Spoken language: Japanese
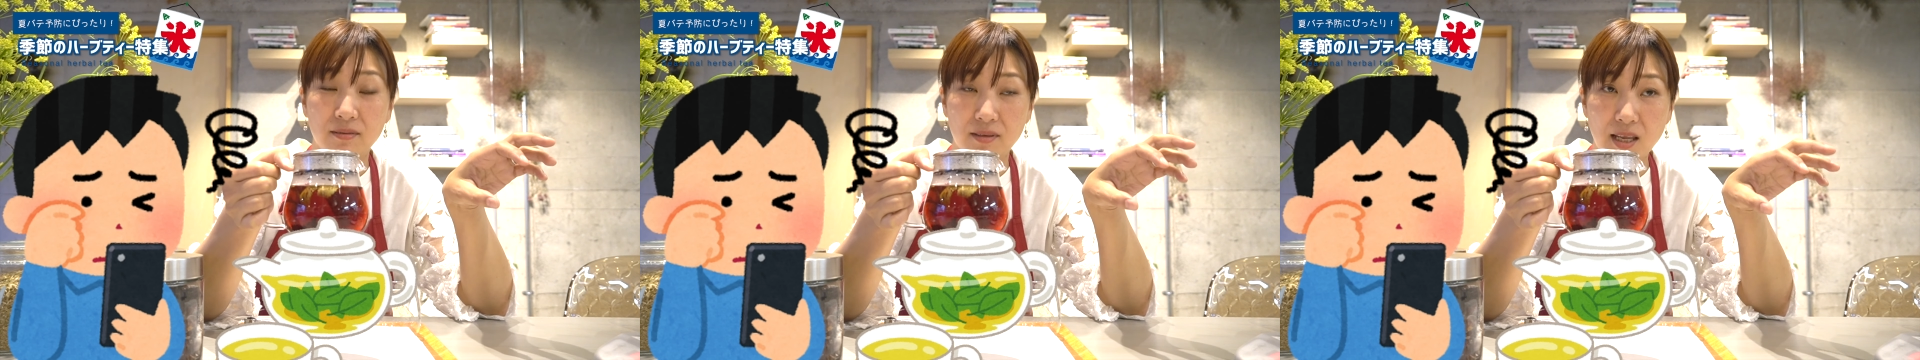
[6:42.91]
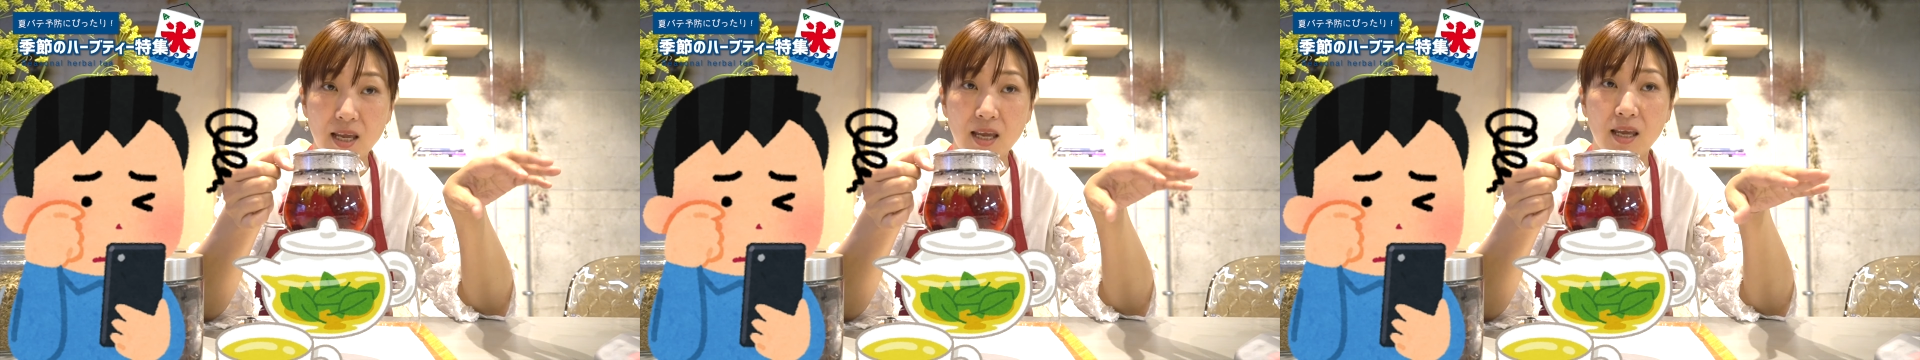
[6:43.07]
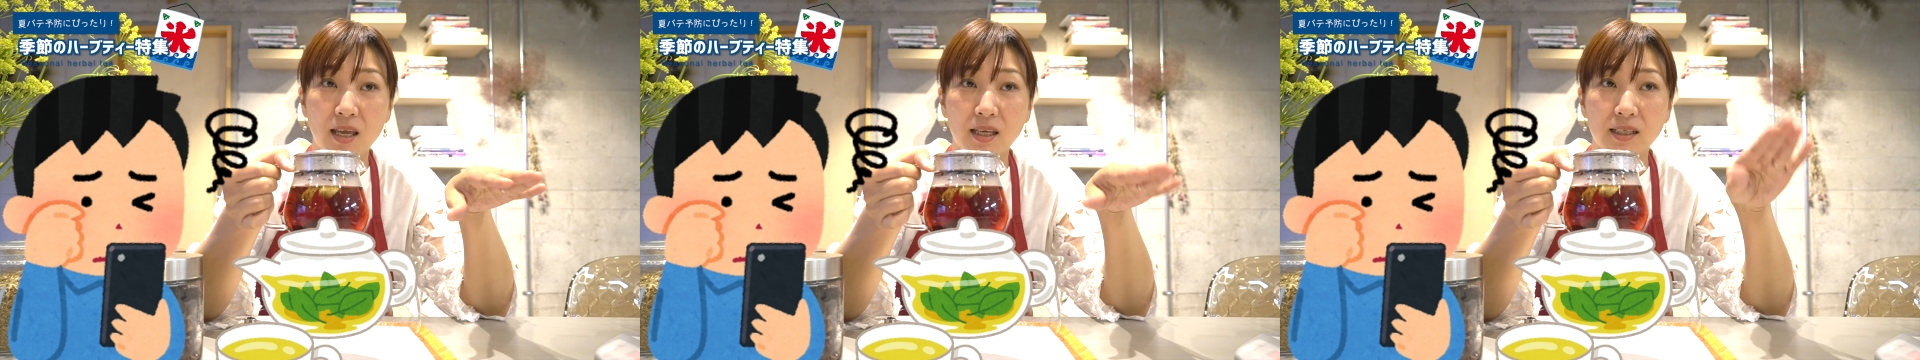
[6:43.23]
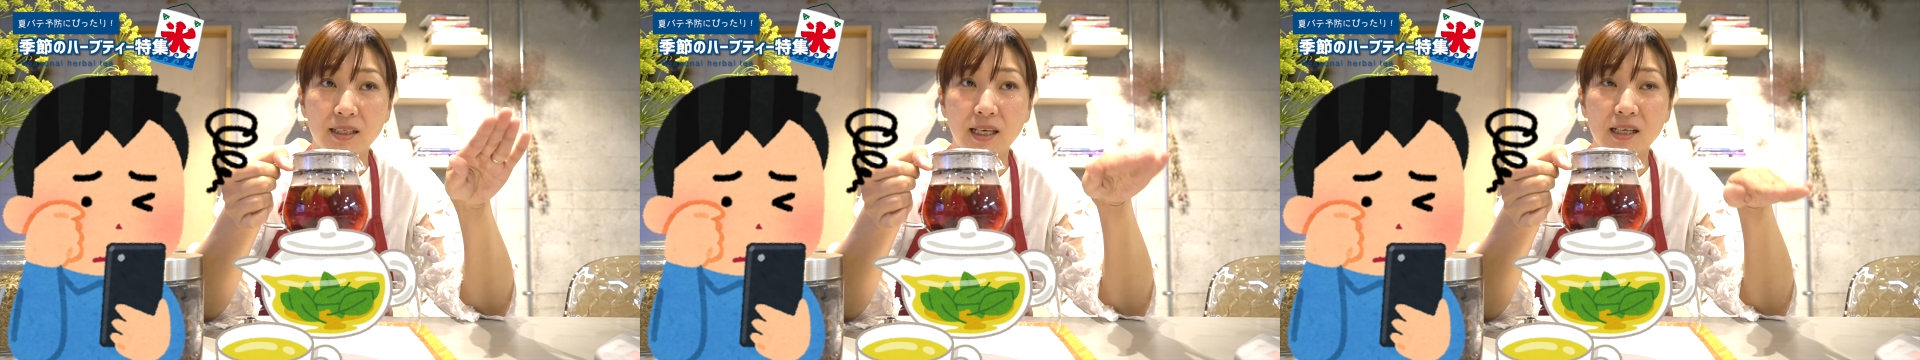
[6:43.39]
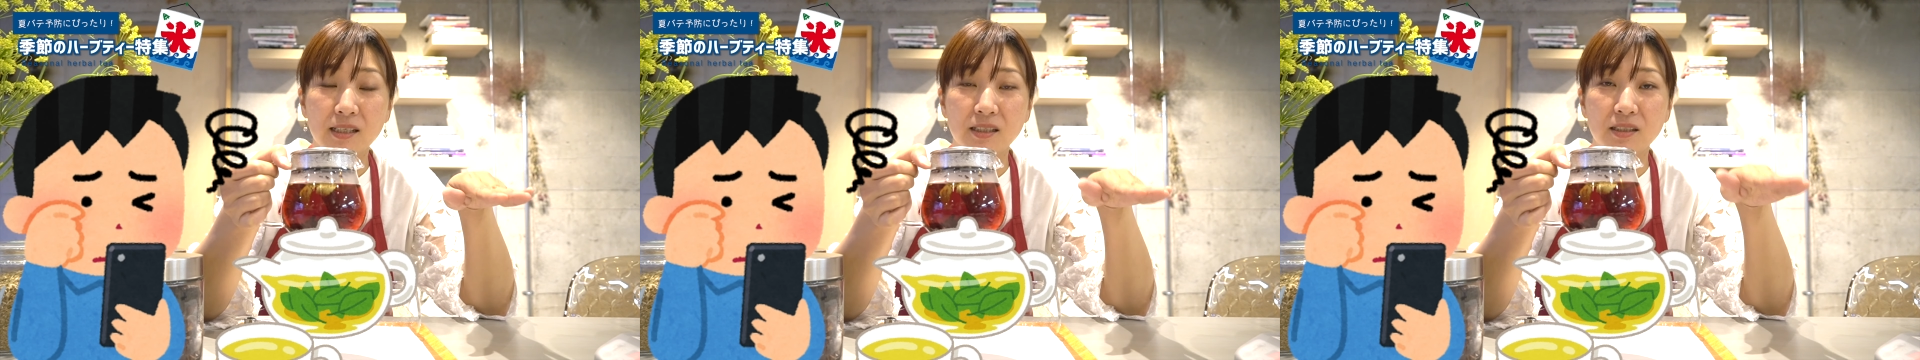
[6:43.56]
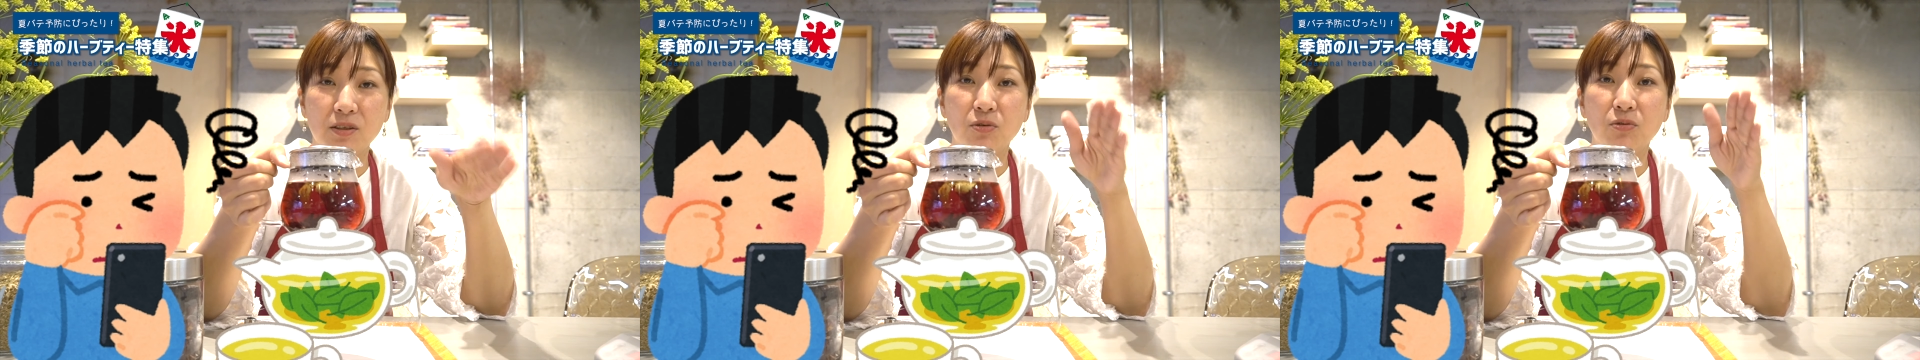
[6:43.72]
て冷
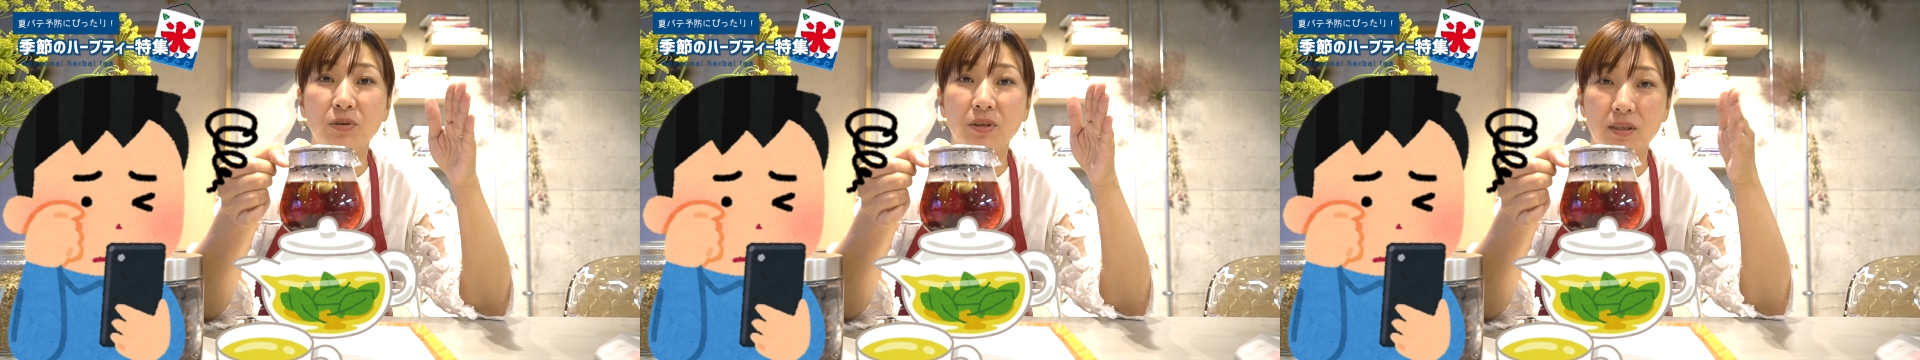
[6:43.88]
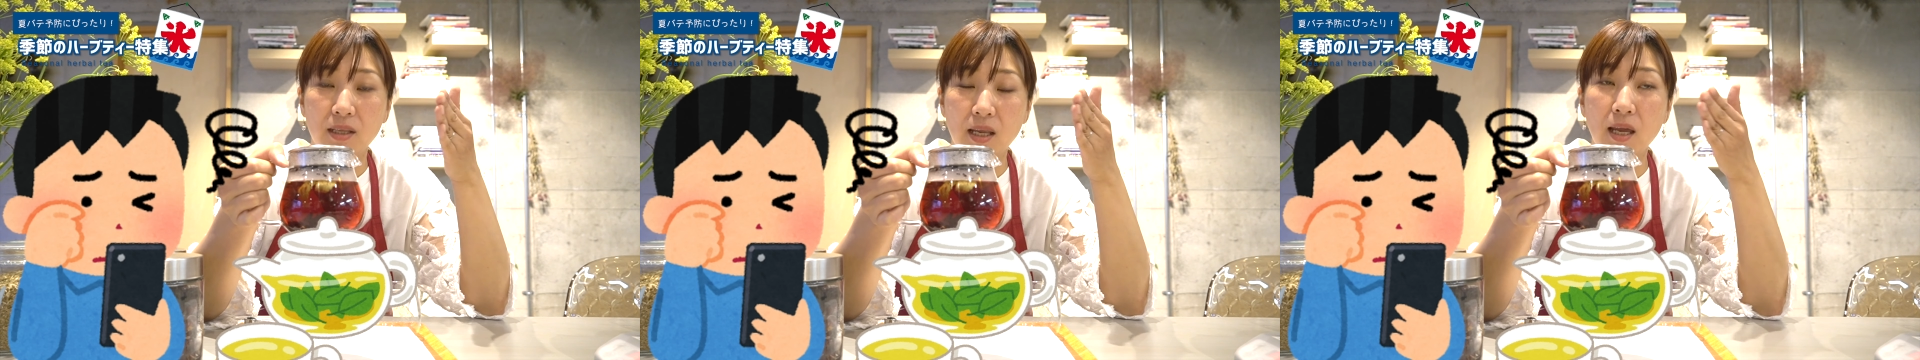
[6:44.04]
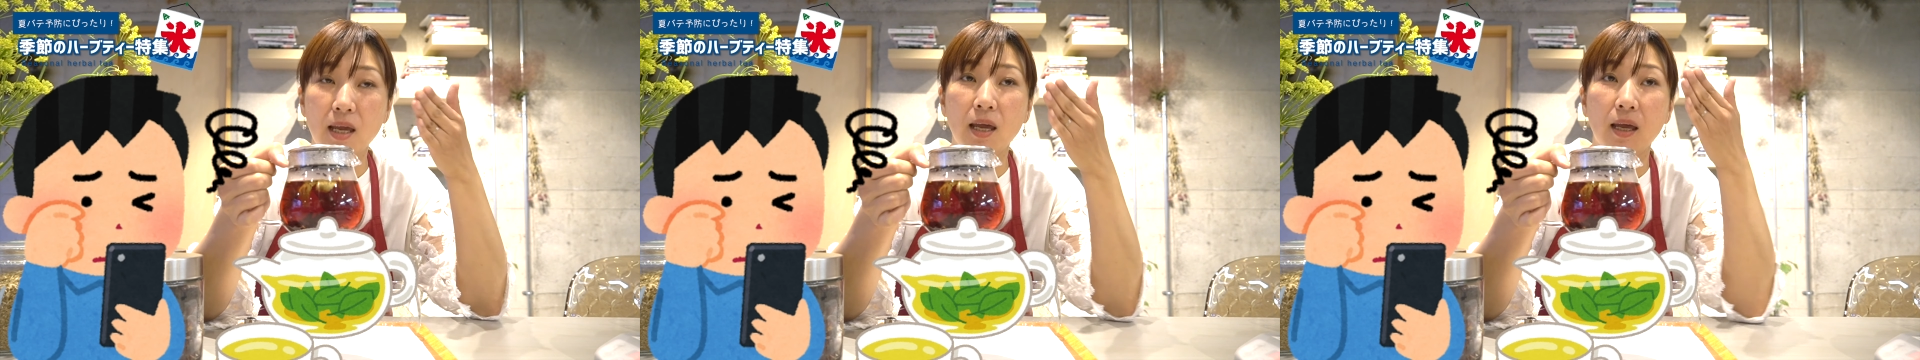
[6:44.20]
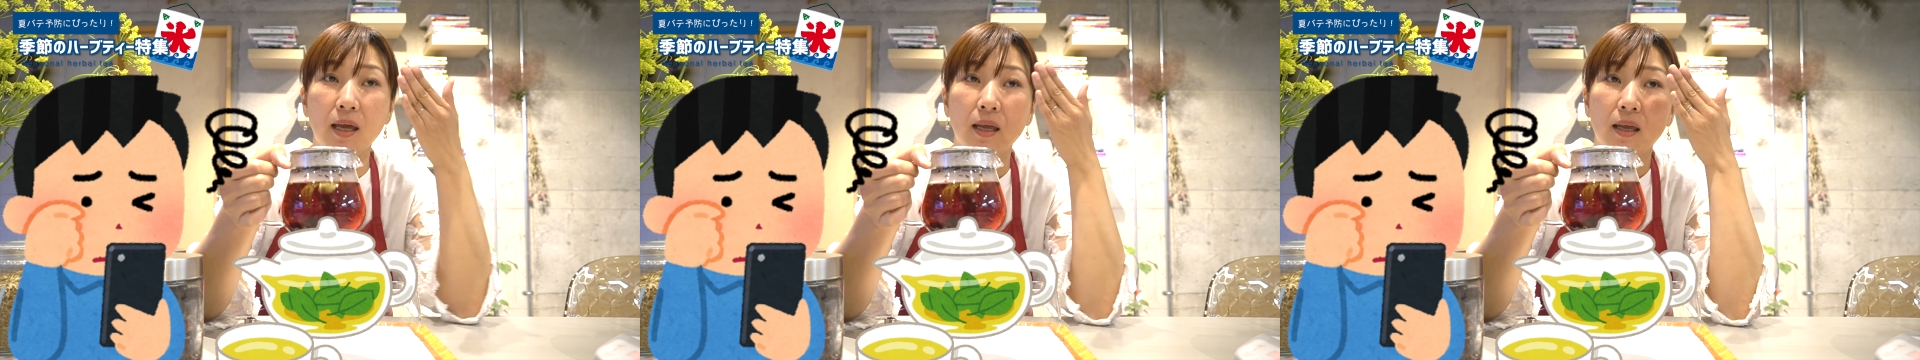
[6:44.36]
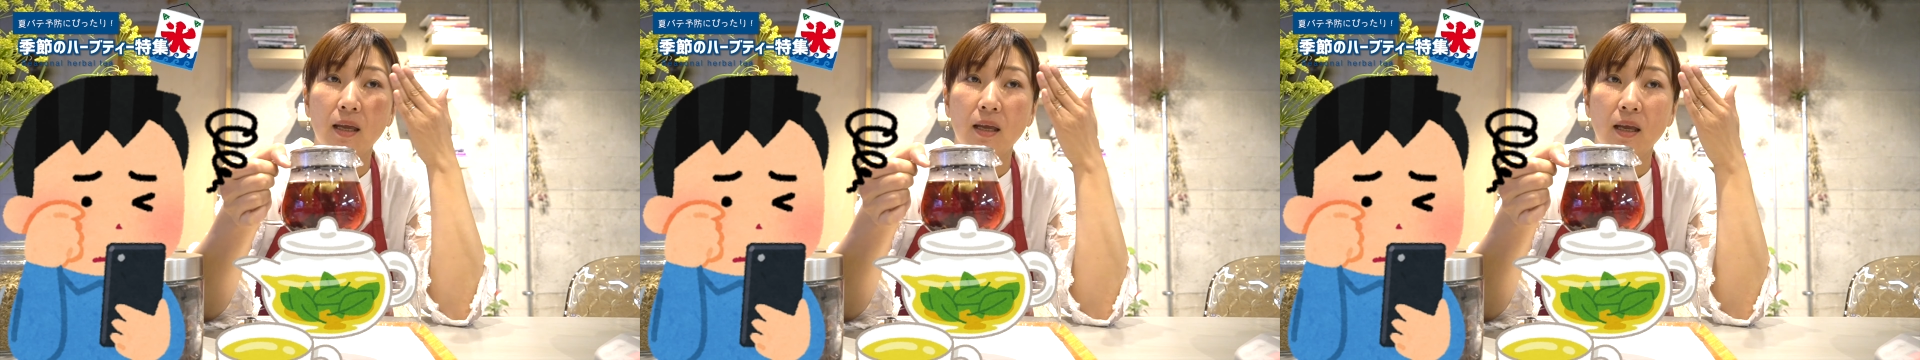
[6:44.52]
やしておいて、